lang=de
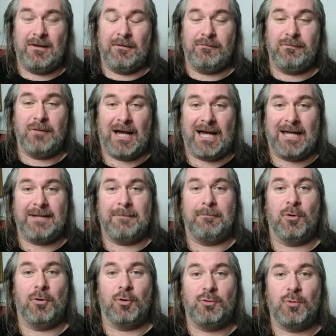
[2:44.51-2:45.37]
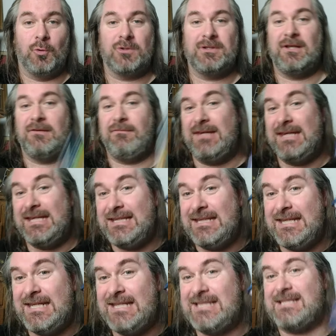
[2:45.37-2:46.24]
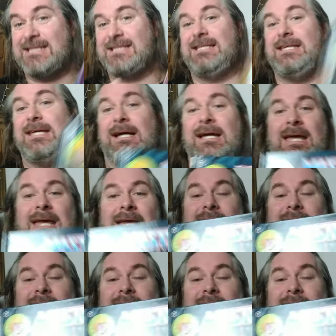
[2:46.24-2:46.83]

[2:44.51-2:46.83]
für ein Produkt wie dieses hier.